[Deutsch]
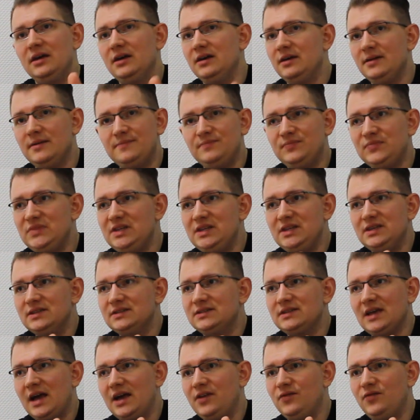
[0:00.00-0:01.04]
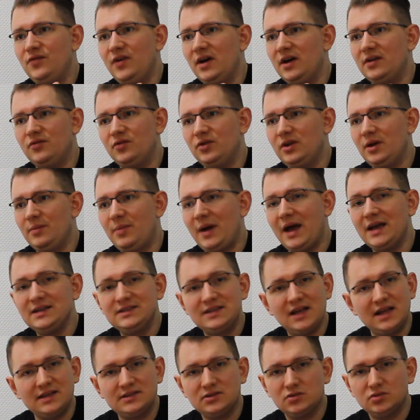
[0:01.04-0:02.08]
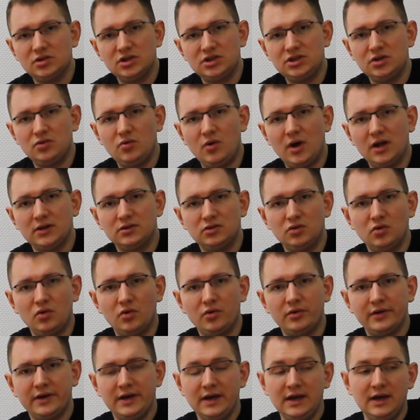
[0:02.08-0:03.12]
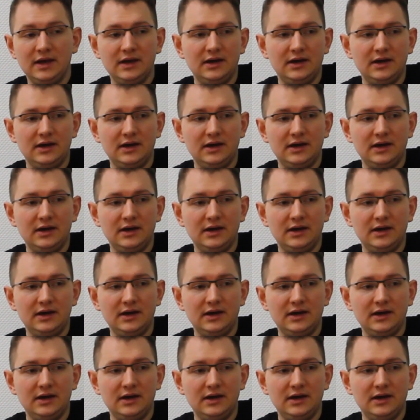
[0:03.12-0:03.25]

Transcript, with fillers: äh, die ist einfach von der Preisleistung nicht in Ordnung,